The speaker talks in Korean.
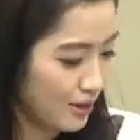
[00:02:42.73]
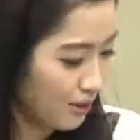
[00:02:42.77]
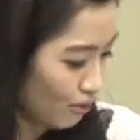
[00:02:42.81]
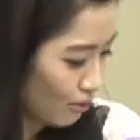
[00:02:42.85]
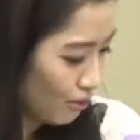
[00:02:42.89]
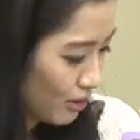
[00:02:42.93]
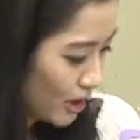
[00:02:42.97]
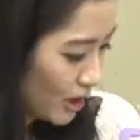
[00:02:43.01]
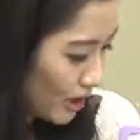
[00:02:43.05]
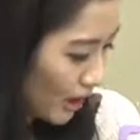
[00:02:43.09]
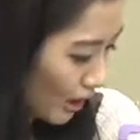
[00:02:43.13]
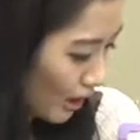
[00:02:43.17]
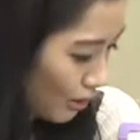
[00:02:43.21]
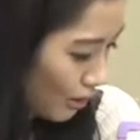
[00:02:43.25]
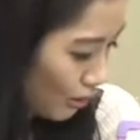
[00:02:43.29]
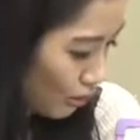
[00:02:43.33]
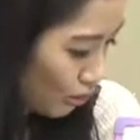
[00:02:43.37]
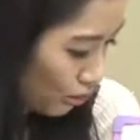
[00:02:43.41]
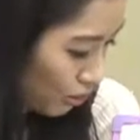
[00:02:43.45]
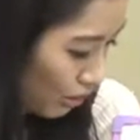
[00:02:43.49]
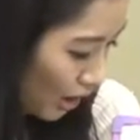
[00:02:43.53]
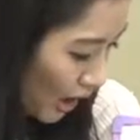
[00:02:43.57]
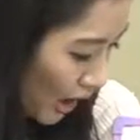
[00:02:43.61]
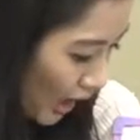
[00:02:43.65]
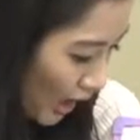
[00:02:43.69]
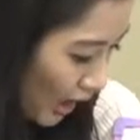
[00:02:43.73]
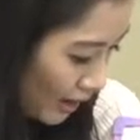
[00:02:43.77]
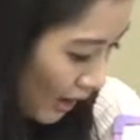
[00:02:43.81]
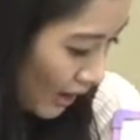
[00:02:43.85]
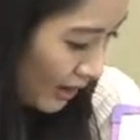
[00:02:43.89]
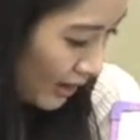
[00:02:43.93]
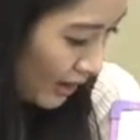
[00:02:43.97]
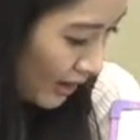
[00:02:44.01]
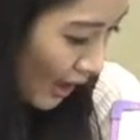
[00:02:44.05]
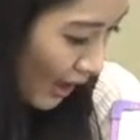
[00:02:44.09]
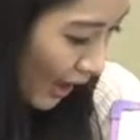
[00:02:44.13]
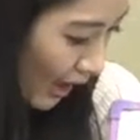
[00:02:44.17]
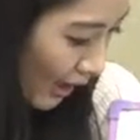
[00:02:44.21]
우리 때는 둘의라
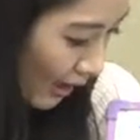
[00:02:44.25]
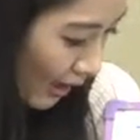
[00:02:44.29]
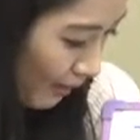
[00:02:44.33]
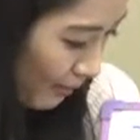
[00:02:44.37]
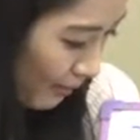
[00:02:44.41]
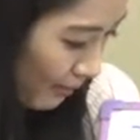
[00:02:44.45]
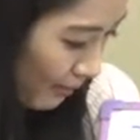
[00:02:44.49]
그랬는데.